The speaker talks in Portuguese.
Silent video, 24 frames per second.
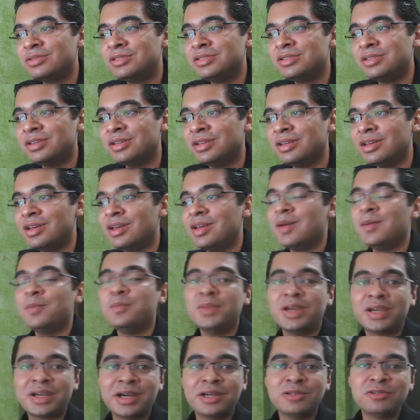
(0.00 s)
de
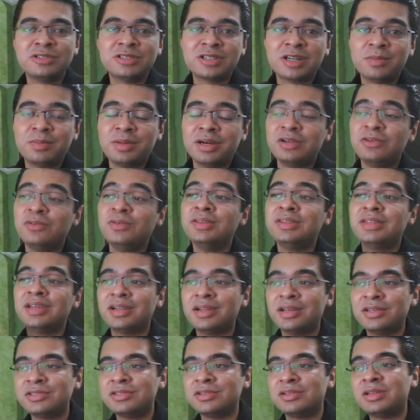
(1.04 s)
mercado de trabalho
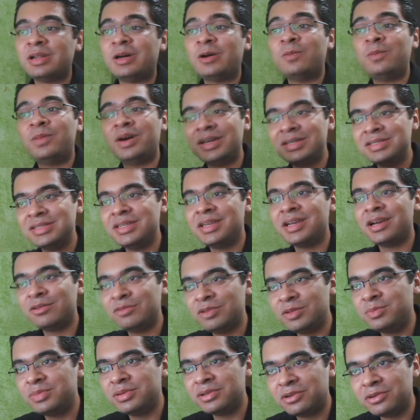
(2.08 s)
internacional
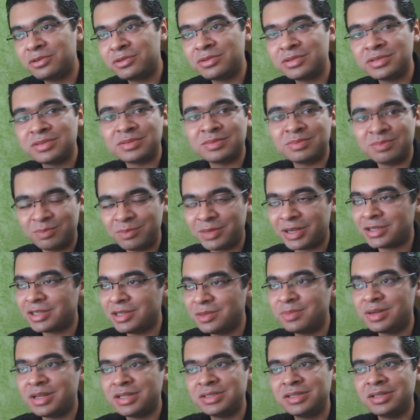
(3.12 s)
baseado em pilotos aqui
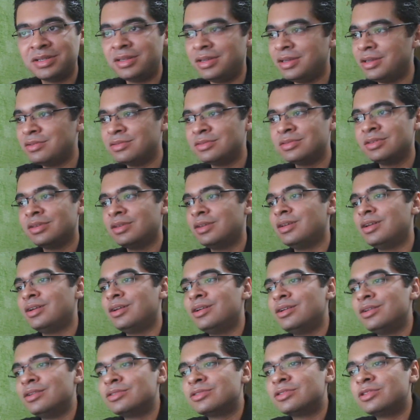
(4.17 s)
brasileiros,
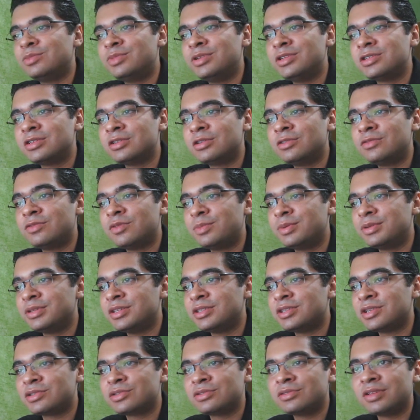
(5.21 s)
sobre isso eu não vou poder
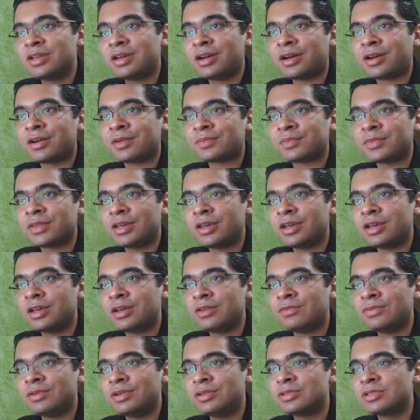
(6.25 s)
te ajudar,
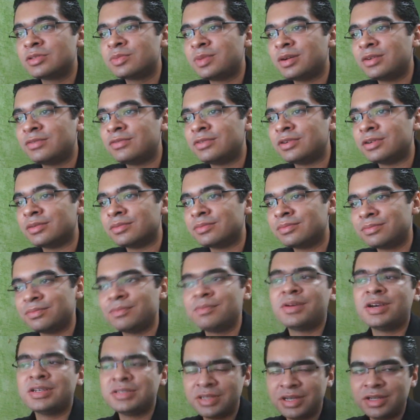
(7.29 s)
é, Vinícius Pavan.
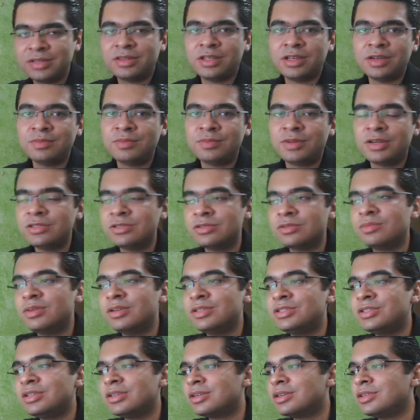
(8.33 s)
Mas é até mais uma
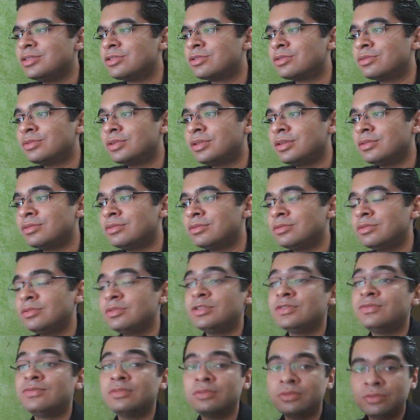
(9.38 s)
dica de conteúdo,
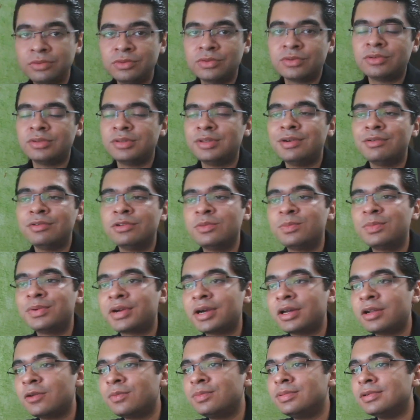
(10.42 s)
de futuro conteúdo para o
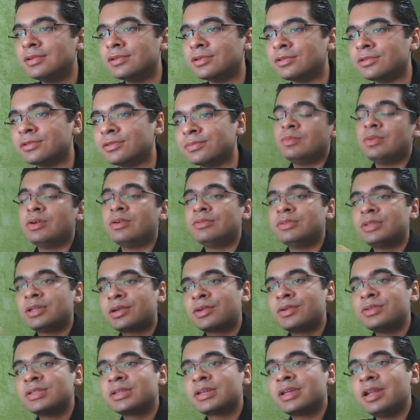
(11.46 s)
canal piloto. Bom, outra
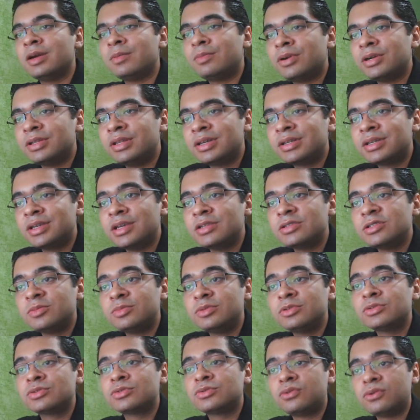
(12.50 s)
coisa que ele aborda aqui é
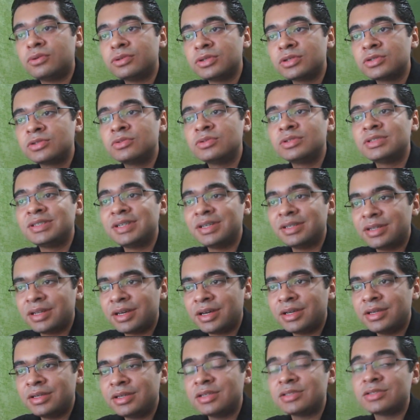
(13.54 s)
sobre os cursos do
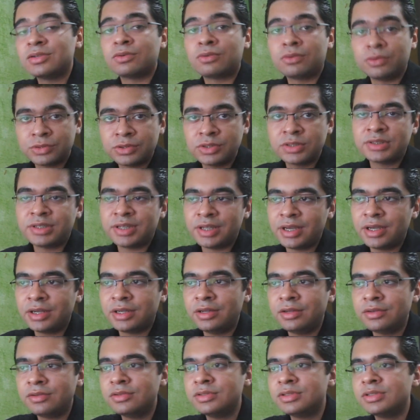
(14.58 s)
Senai, que são cursos
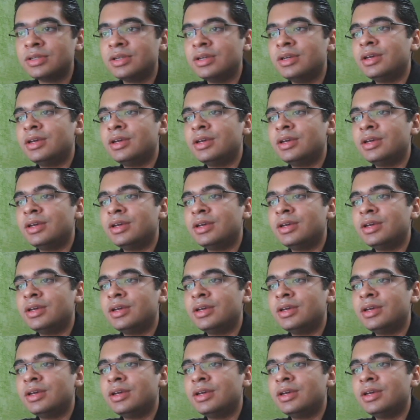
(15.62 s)
técnicos,